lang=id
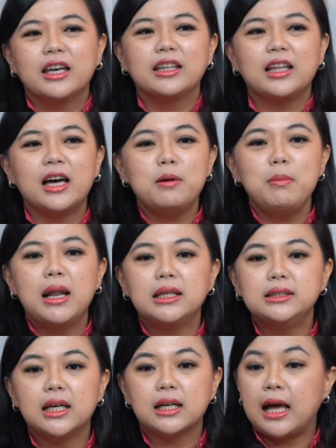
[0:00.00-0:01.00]
kita kan
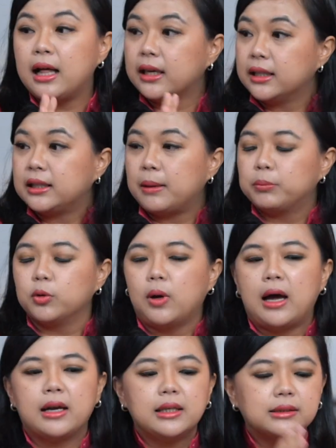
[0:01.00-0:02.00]
belajar di Alkitab tuh,
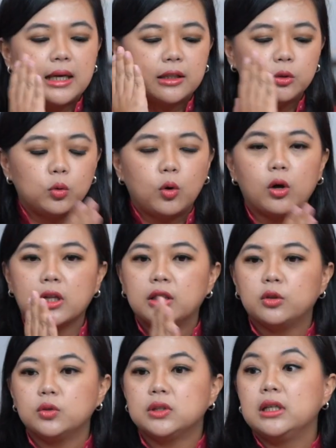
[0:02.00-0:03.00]
ada 1
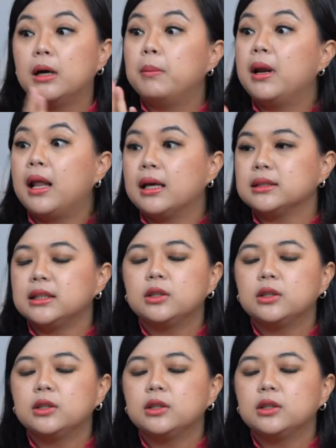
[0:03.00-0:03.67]
Korintus 13.